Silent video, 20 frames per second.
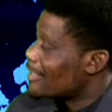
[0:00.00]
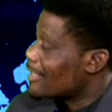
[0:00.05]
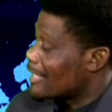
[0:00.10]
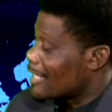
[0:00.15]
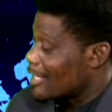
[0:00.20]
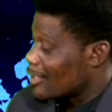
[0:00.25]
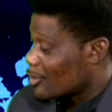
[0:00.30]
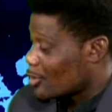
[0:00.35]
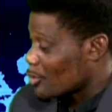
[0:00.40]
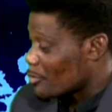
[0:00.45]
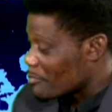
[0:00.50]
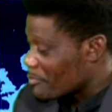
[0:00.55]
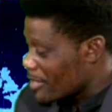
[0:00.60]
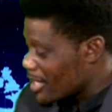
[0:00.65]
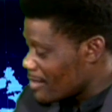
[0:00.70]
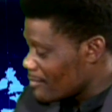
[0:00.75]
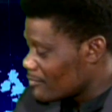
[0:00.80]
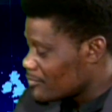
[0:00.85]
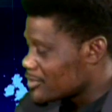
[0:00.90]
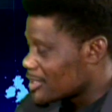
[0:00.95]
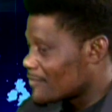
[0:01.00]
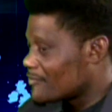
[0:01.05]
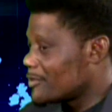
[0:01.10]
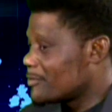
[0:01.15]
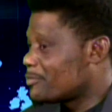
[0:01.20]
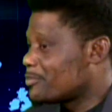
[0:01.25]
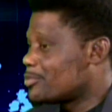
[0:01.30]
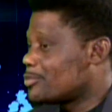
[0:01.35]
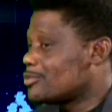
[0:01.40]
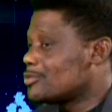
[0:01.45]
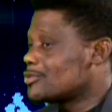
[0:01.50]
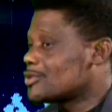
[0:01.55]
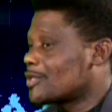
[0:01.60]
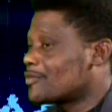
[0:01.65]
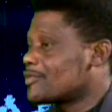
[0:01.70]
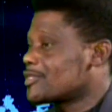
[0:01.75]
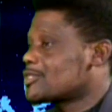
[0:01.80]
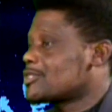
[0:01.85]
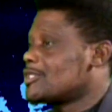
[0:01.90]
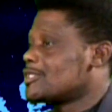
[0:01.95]
Et que même vous avez pu, vous
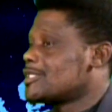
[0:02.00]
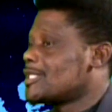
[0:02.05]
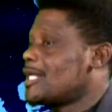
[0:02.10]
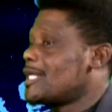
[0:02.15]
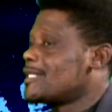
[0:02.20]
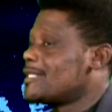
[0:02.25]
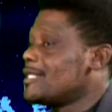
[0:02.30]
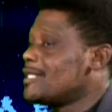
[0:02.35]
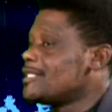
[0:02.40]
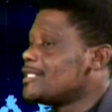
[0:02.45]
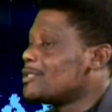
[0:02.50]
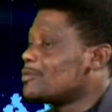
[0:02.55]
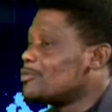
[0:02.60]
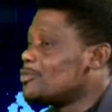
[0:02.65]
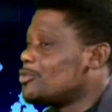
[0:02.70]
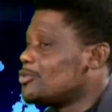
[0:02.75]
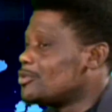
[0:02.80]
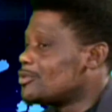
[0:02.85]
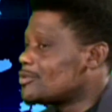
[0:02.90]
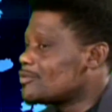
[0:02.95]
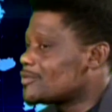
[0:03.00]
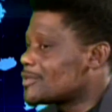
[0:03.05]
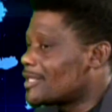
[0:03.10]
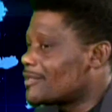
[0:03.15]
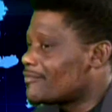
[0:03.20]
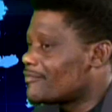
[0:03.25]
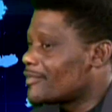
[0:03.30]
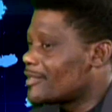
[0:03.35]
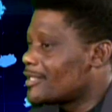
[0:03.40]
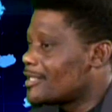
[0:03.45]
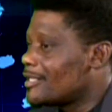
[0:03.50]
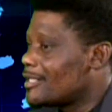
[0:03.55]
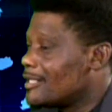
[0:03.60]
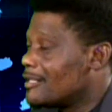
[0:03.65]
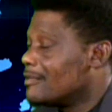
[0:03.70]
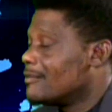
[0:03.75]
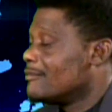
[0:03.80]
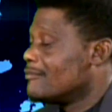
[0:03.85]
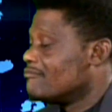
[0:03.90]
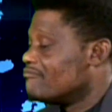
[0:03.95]
avez changé à la dernière minute, vous avez
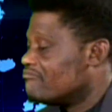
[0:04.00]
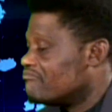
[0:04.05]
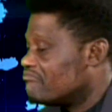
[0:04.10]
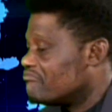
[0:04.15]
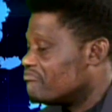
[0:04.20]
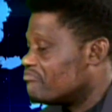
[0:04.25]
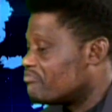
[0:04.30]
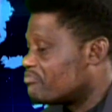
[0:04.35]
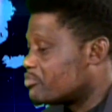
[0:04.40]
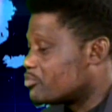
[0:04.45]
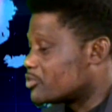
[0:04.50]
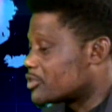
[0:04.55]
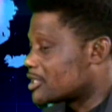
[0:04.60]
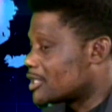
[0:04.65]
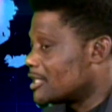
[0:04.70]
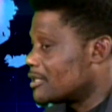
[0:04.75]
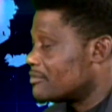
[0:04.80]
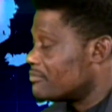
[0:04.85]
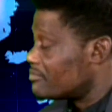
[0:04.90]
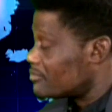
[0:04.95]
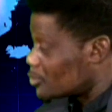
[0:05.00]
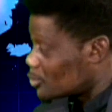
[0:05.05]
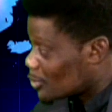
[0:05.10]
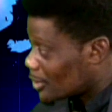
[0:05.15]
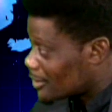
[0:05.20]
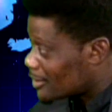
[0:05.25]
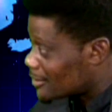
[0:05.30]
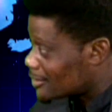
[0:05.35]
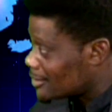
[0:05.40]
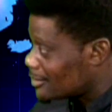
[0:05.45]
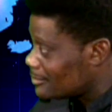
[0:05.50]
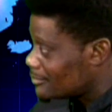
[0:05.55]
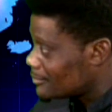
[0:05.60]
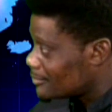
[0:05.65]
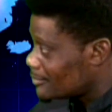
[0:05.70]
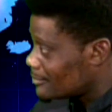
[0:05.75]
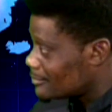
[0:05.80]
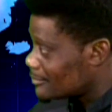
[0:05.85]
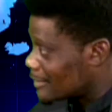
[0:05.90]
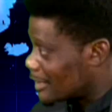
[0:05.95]
poussé, soi-disant,
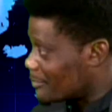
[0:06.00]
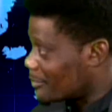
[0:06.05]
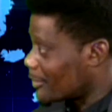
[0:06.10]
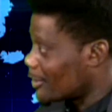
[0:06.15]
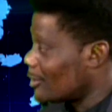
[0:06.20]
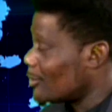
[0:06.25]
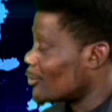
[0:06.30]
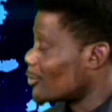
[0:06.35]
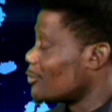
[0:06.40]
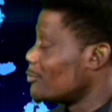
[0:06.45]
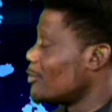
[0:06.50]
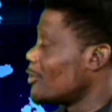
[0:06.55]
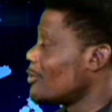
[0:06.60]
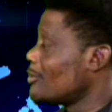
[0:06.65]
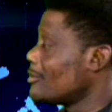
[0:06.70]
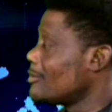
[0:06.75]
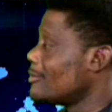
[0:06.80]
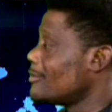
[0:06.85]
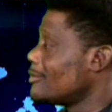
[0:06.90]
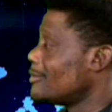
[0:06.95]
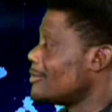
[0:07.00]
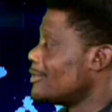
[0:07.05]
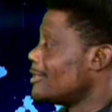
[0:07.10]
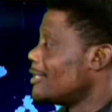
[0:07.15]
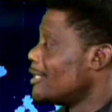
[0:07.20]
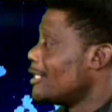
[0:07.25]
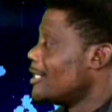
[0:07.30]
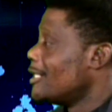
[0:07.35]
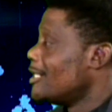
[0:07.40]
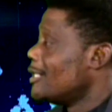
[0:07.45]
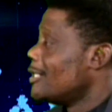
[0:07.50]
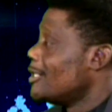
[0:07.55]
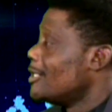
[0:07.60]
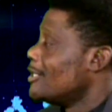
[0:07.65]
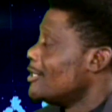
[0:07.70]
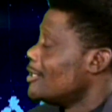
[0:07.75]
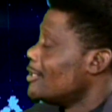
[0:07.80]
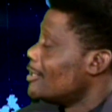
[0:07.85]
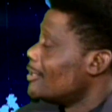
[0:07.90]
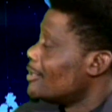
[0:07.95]
d'après les rumeurs,
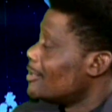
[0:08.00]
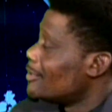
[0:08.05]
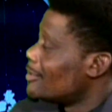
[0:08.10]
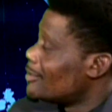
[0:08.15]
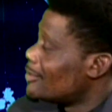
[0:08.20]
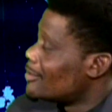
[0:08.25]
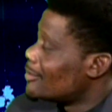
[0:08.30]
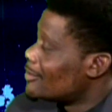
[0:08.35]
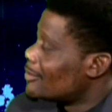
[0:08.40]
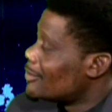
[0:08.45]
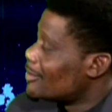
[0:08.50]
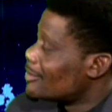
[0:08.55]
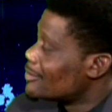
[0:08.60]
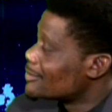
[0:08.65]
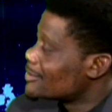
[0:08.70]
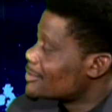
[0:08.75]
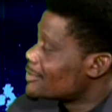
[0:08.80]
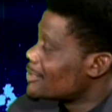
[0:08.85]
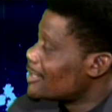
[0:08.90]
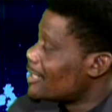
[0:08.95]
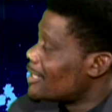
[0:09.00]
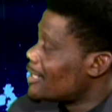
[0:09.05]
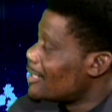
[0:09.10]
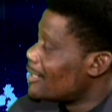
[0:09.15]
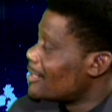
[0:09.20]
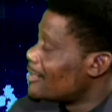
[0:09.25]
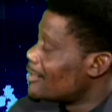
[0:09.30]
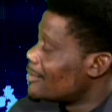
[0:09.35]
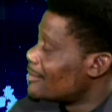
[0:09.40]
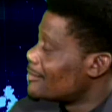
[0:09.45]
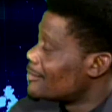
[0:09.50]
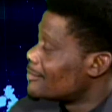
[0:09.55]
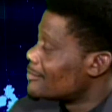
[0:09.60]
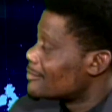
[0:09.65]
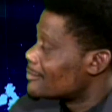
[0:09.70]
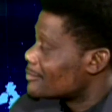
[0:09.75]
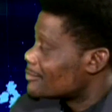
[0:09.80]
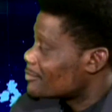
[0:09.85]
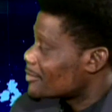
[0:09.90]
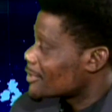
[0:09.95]
l'ancien
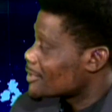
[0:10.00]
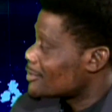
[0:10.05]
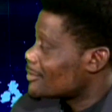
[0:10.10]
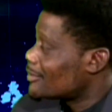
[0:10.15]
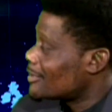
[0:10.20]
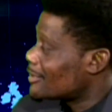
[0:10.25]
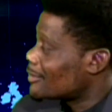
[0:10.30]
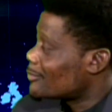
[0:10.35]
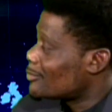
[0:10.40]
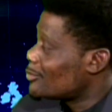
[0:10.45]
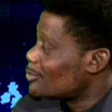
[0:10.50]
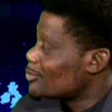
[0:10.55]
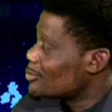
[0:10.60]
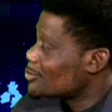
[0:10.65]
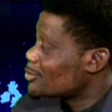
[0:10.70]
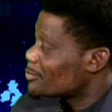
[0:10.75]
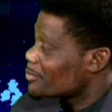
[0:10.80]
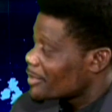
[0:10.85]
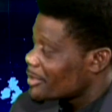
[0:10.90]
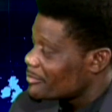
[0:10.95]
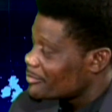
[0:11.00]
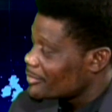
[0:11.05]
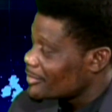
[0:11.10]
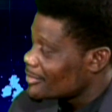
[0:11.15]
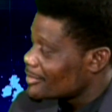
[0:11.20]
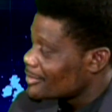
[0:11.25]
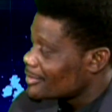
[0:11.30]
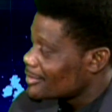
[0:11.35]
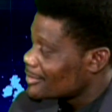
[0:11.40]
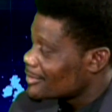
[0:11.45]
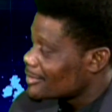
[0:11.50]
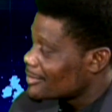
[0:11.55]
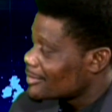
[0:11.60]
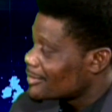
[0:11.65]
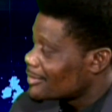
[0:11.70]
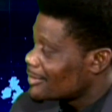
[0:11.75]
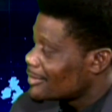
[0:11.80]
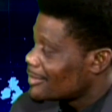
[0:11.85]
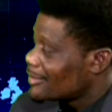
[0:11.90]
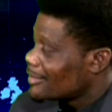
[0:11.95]
président de la Cour suprême
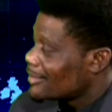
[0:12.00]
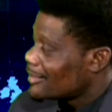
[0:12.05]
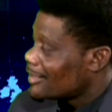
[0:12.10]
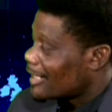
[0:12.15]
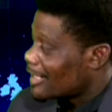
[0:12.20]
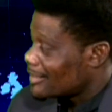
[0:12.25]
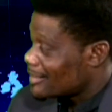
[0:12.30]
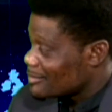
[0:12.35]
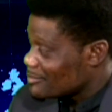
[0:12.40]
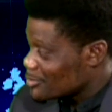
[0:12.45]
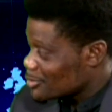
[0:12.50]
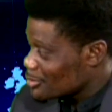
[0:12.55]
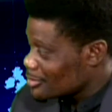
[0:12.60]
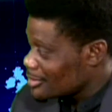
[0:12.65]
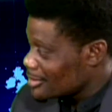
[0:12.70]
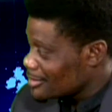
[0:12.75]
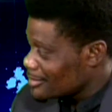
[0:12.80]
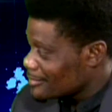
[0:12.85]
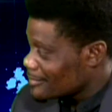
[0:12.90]
a démissionné.